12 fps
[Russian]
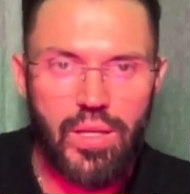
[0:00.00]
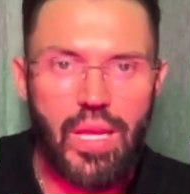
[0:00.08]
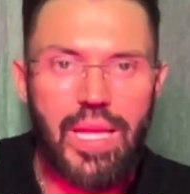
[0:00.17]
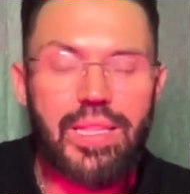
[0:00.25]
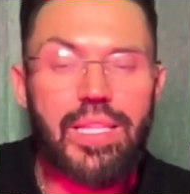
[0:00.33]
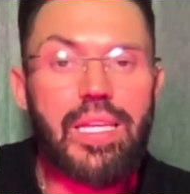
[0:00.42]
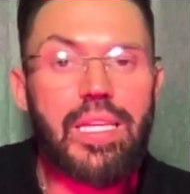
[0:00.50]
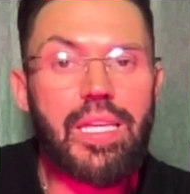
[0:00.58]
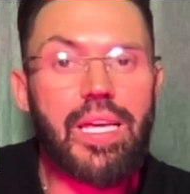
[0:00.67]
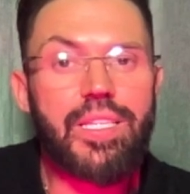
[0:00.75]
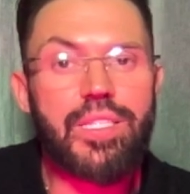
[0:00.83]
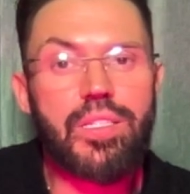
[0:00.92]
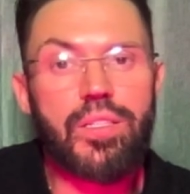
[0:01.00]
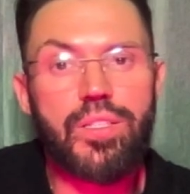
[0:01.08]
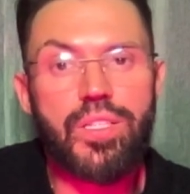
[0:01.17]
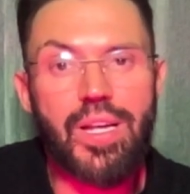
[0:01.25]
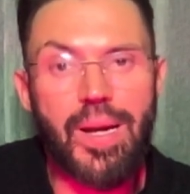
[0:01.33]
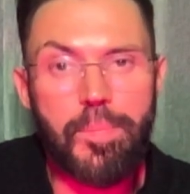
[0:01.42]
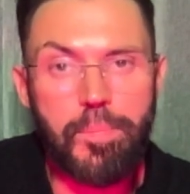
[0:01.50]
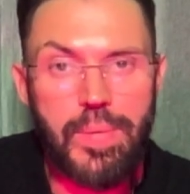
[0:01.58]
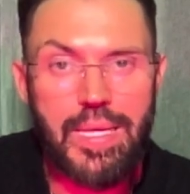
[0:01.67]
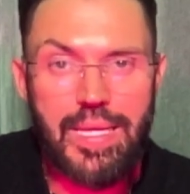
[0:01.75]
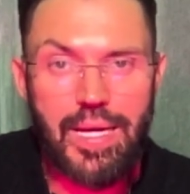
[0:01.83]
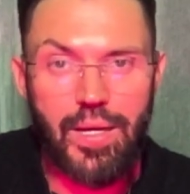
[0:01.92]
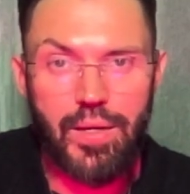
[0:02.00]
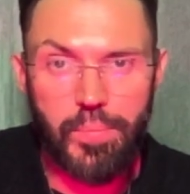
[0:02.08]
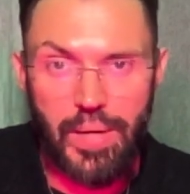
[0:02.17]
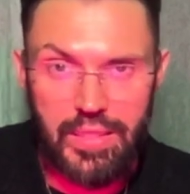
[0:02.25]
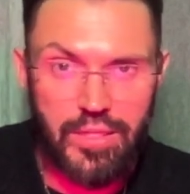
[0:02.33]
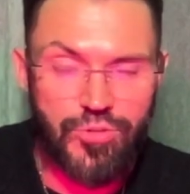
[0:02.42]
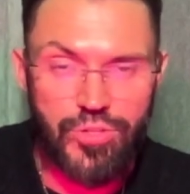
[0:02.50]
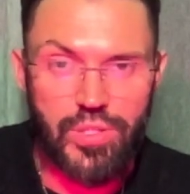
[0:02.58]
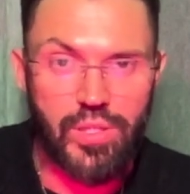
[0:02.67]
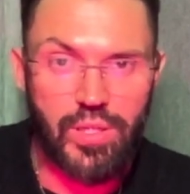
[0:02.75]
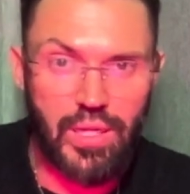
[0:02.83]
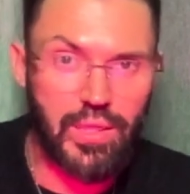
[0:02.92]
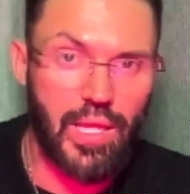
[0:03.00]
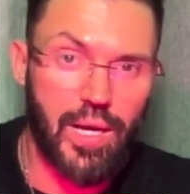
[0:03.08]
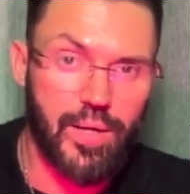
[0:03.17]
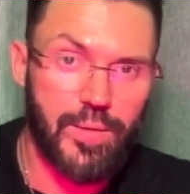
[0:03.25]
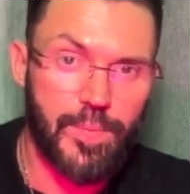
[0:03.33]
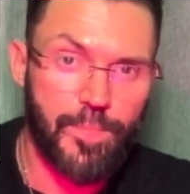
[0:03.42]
Это и есть терапия панических атак.